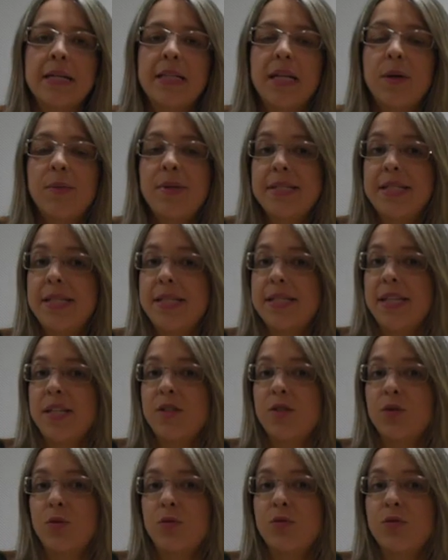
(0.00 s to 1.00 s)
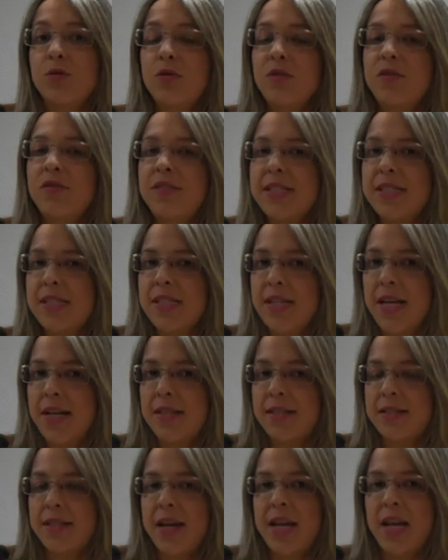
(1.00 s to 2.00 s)
Não existem estudos
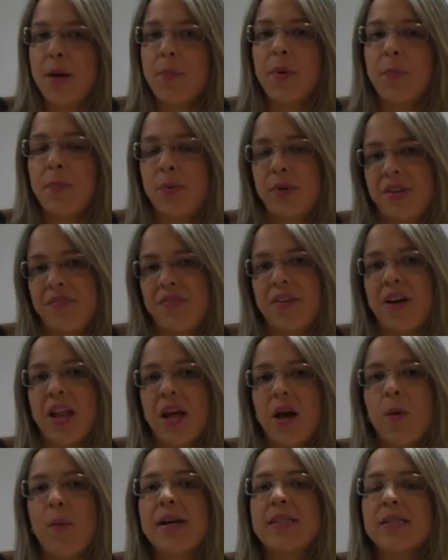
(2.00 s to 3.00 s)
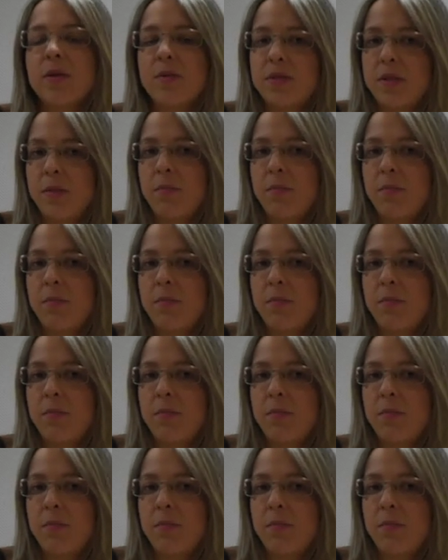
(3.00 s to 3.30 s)
suficientes ainda para poder falar quais são os